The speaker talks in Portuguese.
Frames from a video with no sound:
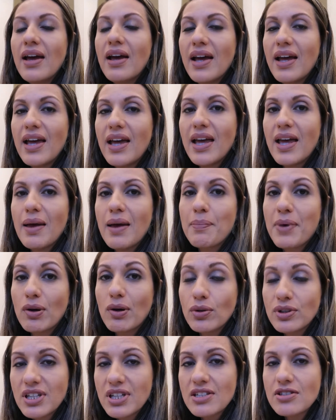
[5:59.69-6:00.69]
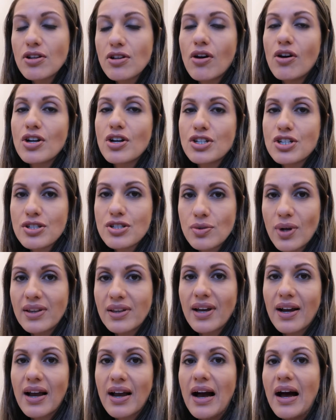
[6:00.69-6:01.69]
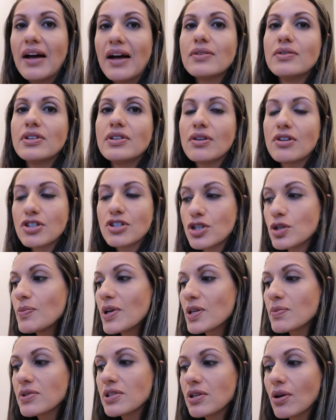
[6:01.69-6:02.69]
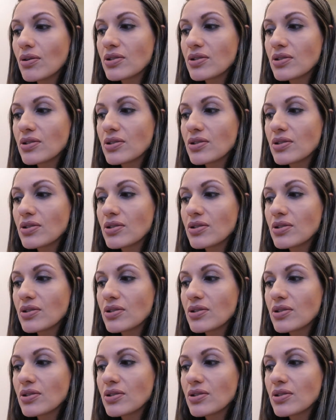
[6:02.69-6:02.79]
é, para outras lojas no atacado, então a gente mesmo assim